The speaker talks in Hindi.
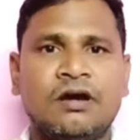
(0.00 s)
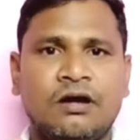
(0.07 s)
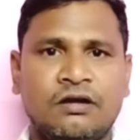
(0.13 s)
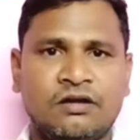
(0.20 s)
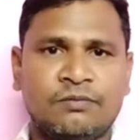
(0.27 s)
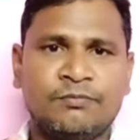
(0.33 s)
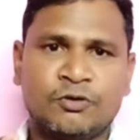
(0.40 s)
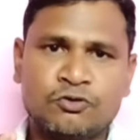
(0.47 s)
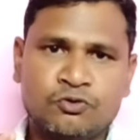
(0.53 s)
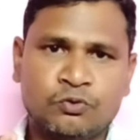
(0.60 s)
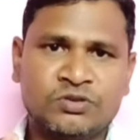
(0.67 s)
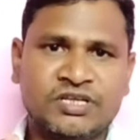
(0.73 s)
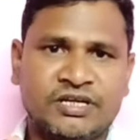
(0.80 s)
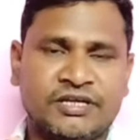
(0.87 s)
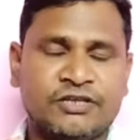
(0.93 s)
अगर
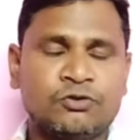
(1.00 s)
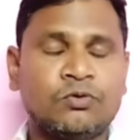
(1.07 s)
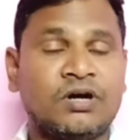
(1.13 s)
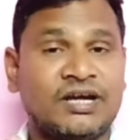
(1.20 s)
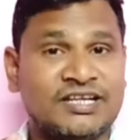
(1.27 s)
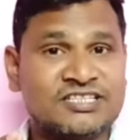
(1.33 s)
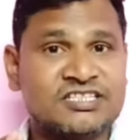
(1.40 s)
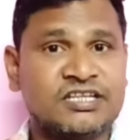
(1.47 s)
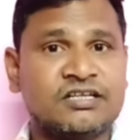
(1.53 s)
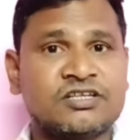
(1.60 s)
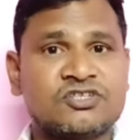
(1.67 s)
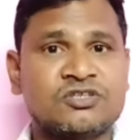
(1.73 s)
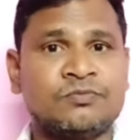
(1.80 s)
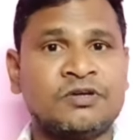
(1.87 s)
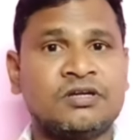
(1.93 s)
मौजूद है तो ऐसे
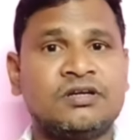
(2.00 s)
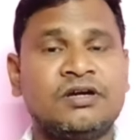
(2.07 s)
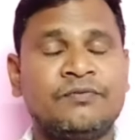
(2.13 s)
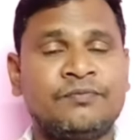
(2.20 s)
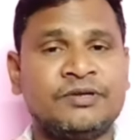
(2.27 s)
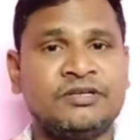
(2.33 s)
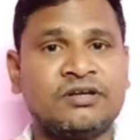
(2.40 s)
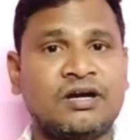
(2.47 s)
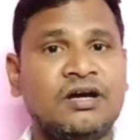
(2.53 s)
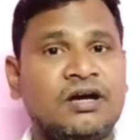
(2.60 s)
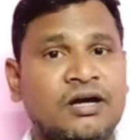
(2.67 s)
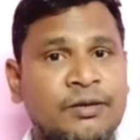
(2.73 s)
कस्टमर का विड्रा